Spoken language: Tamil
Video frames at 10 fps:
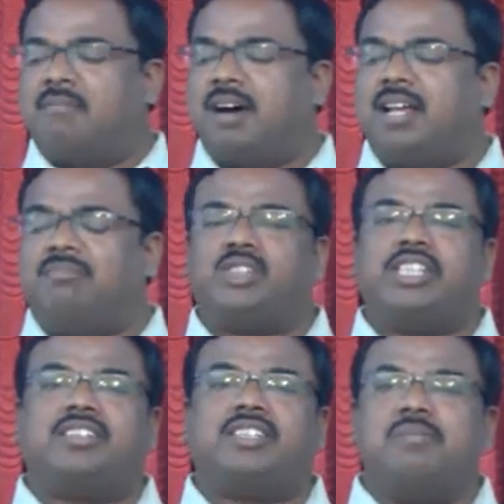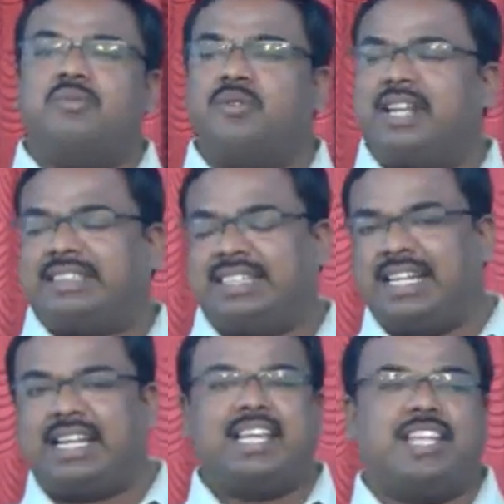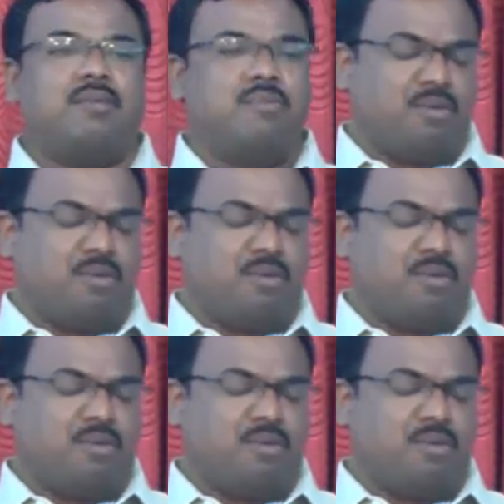மனம் சித்தம் உணர்ச்சி என்ற இந்த